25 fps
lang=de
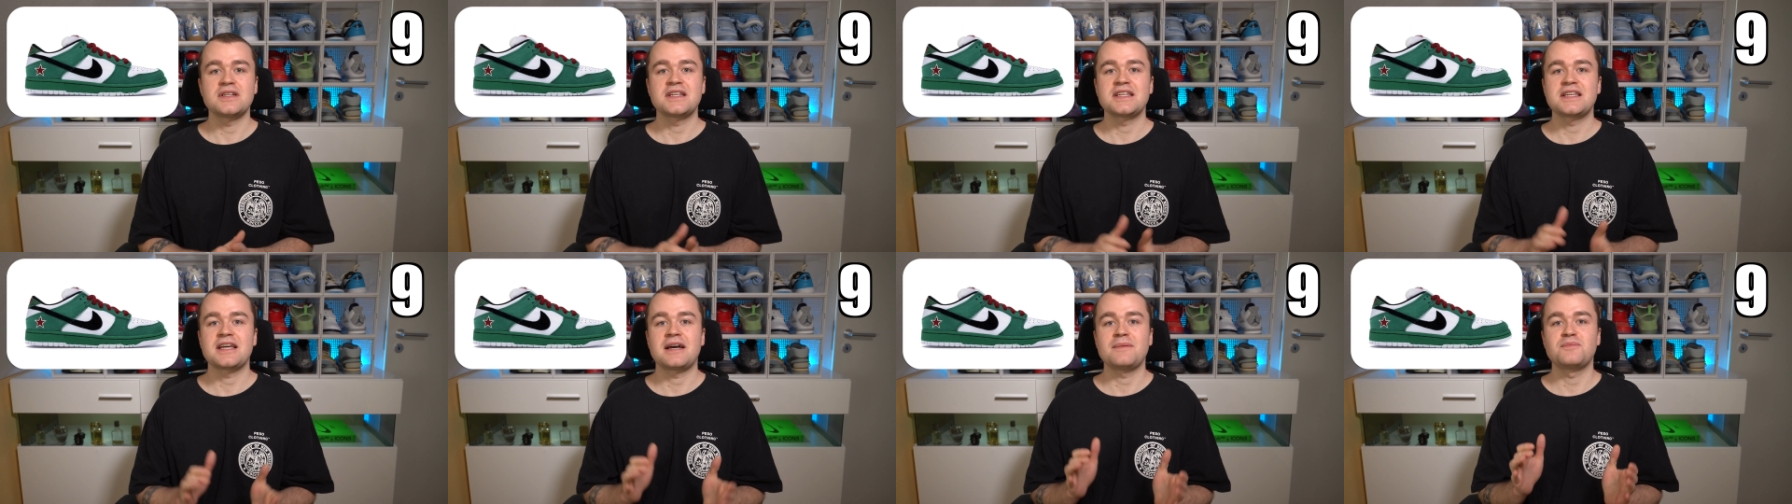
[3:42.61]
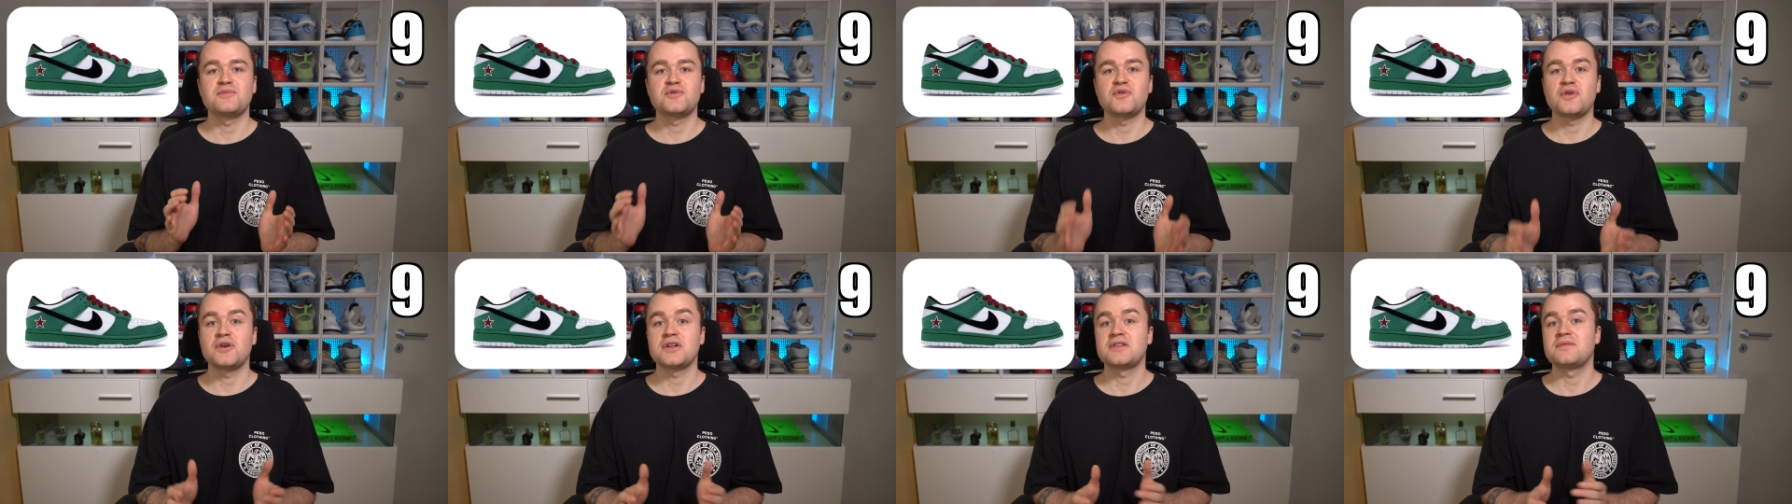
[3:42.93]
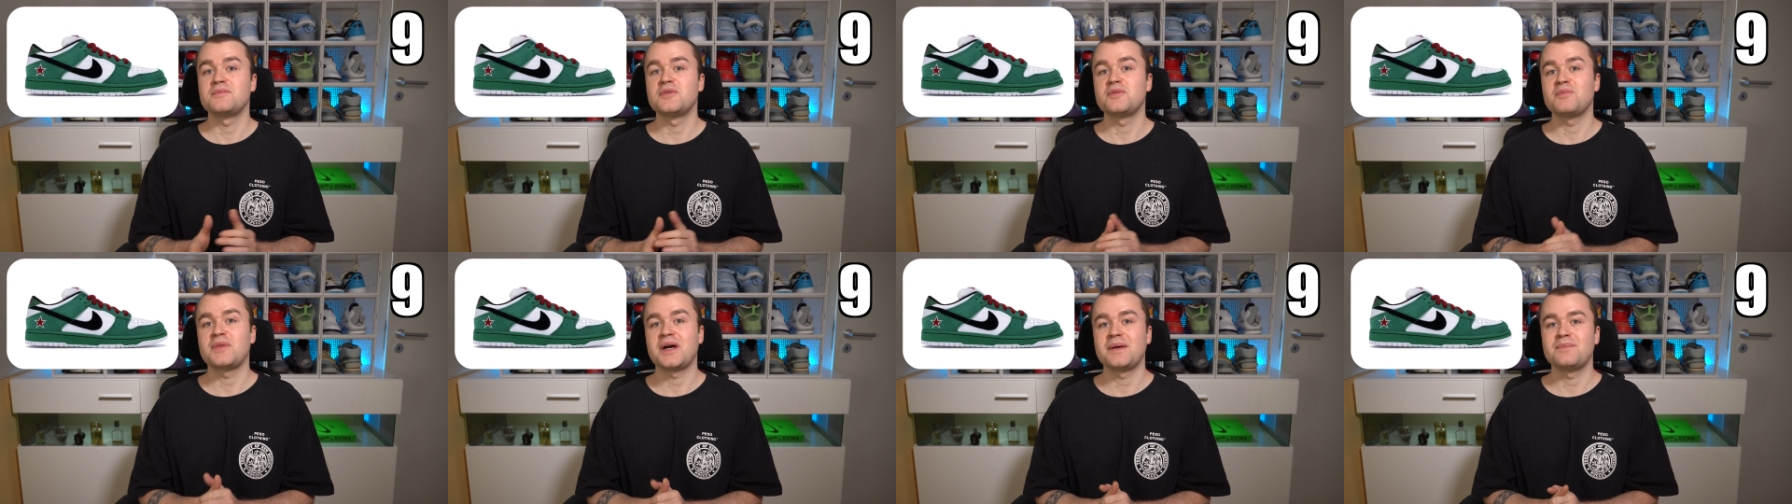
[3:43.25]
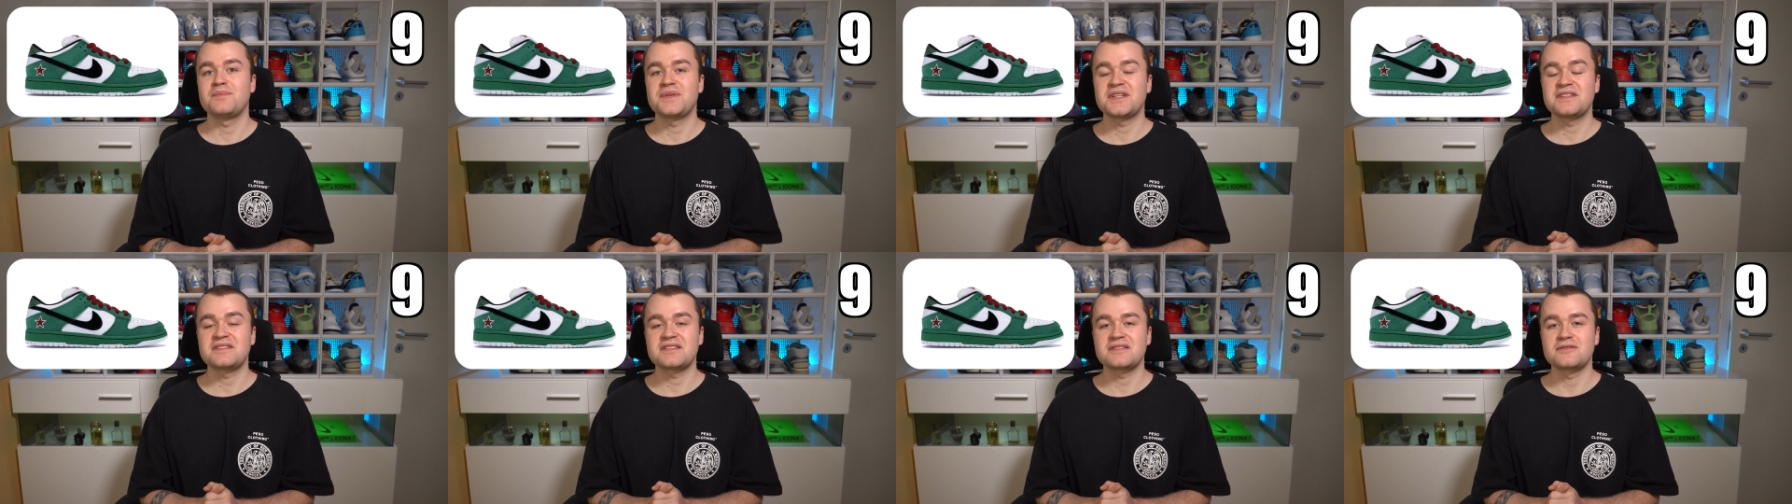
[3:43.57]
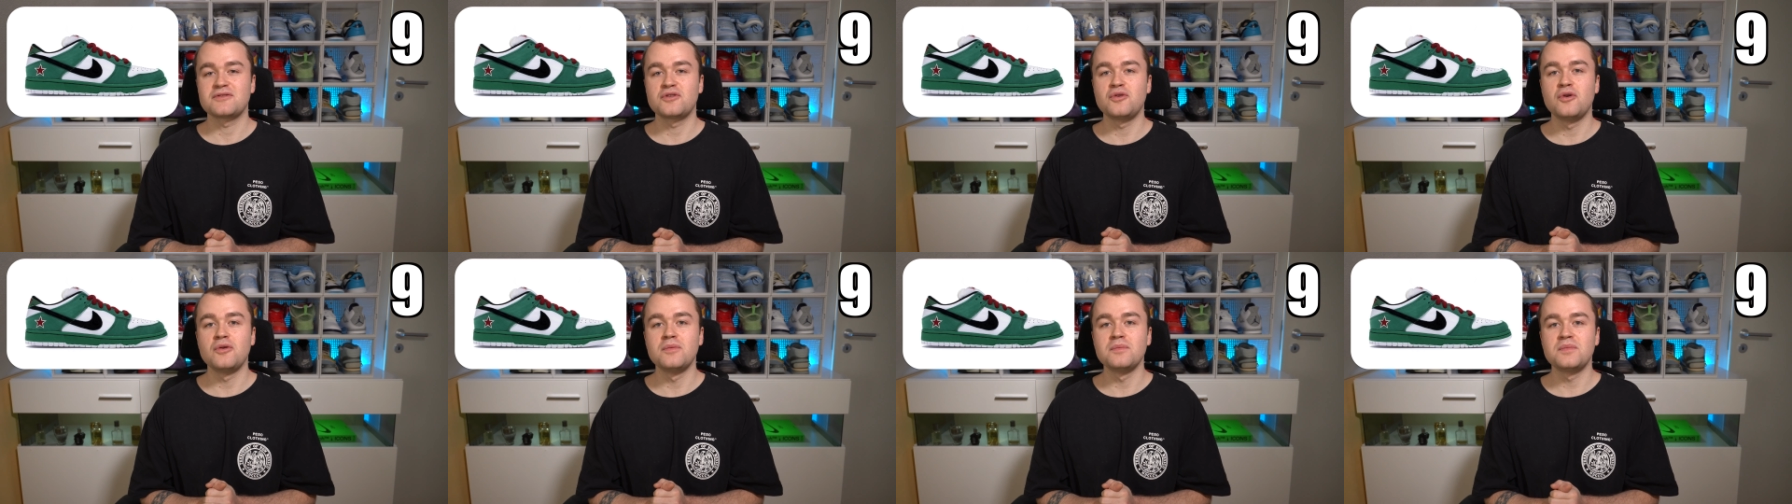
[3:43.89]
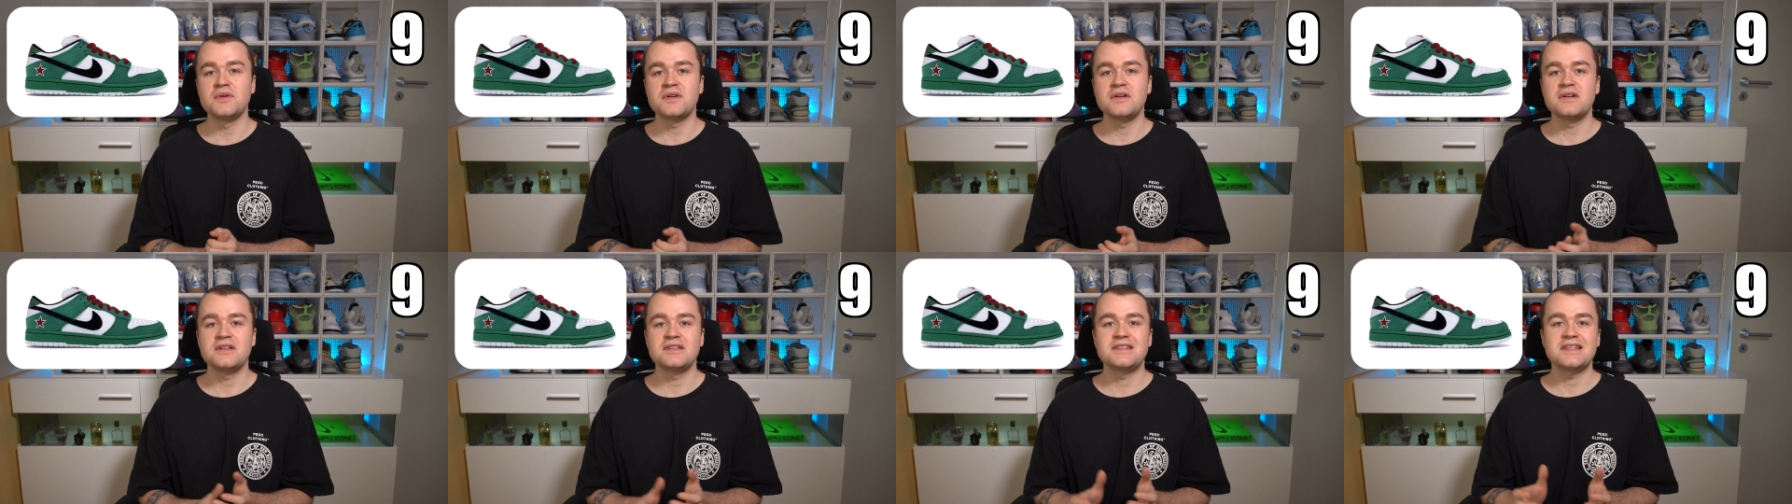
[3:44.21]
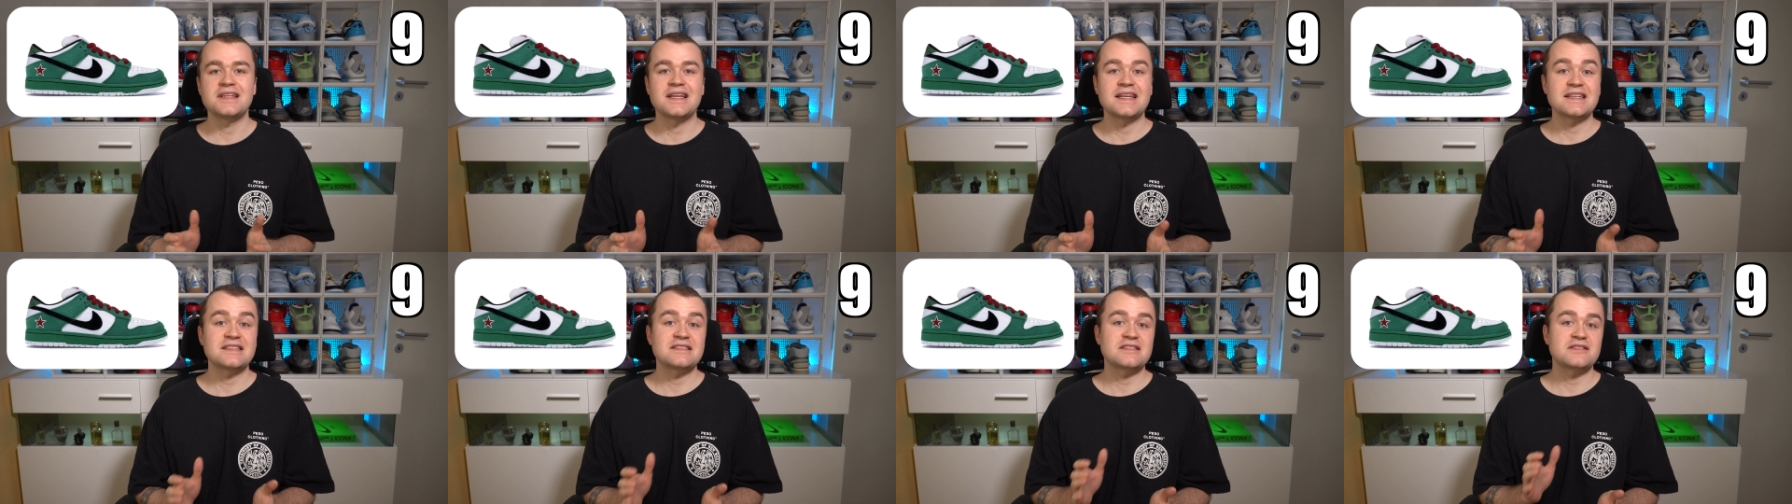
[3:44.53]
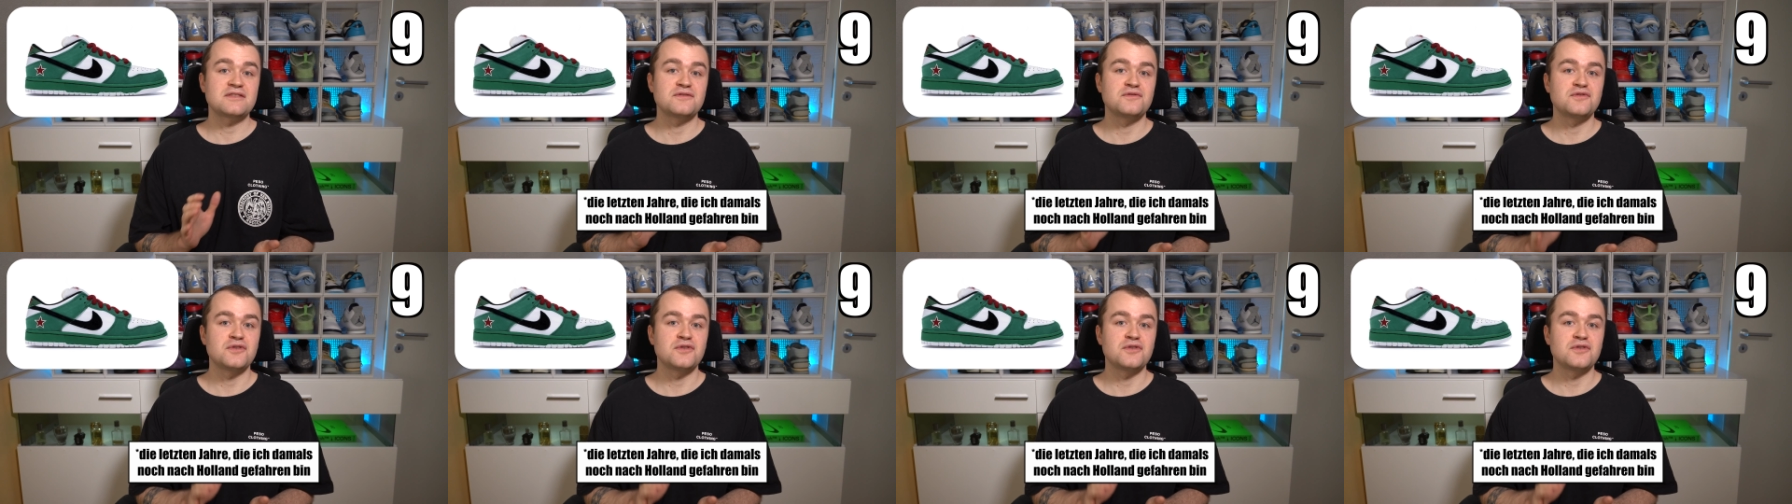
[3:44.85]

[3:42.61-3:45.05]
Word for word: Ich habe dort mit meinem besten Kumpel die letzten